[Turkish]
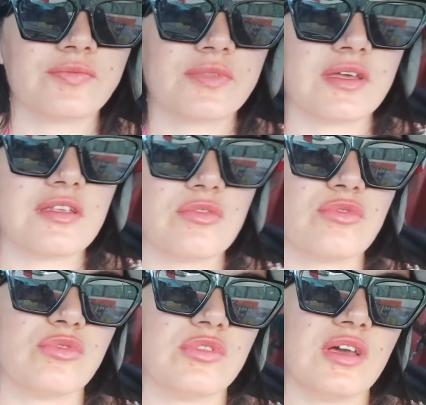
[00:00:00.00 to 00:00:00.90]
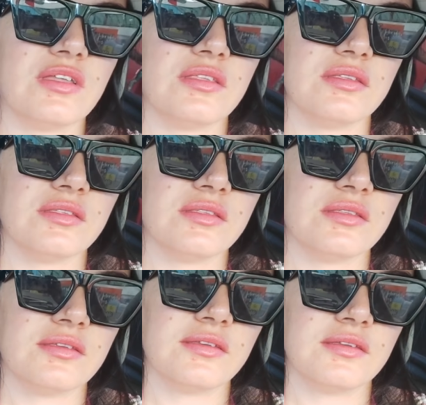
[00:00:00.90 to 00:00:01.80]
Aras kuzu günaydın.
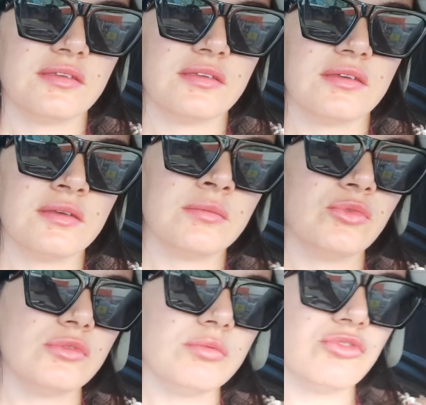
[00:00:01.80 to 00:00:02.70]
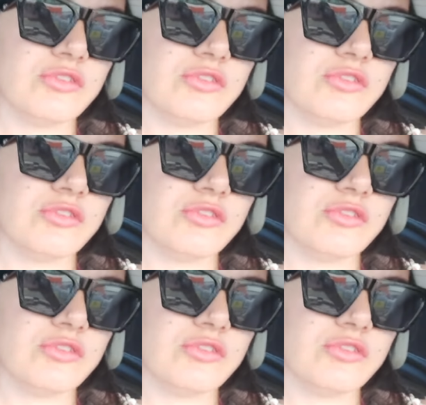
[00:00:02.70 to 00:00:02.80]
Mutlu musun